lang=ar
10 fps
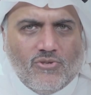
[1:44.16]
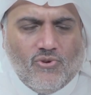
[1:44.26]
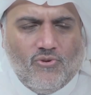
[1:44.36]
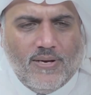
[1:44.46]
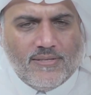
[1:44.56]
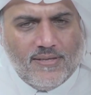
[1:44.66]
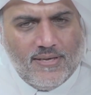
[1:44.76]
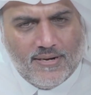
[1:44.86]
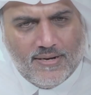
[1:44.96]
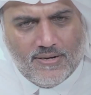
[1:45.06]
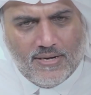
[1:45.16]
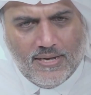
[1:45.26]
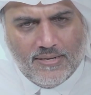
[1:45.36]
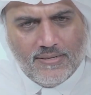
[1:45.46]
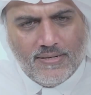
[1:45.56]
صعوبات كثيرة
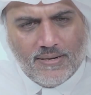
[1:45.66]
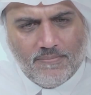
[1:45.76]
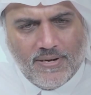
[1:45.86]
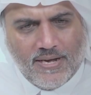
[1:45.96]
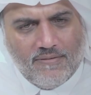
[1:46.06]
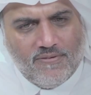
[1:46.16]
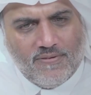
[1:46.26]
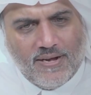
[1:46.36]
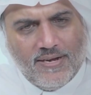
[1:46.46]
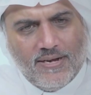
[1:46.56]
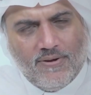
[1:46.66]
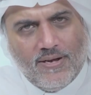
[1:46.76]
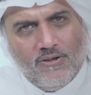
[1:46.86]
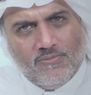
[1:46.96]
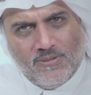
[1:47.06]
ربنا يخفف عننا
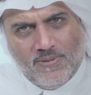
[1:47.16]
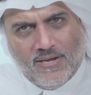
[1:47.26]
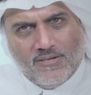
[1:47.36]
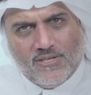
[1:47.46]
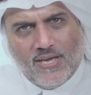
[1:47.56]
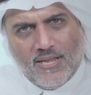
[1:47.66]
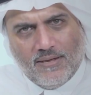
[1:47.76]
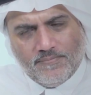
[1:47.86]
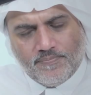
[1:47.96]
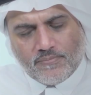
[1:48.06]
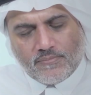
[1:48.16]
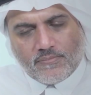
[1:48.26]
وعنهم جميعا إن شاء الله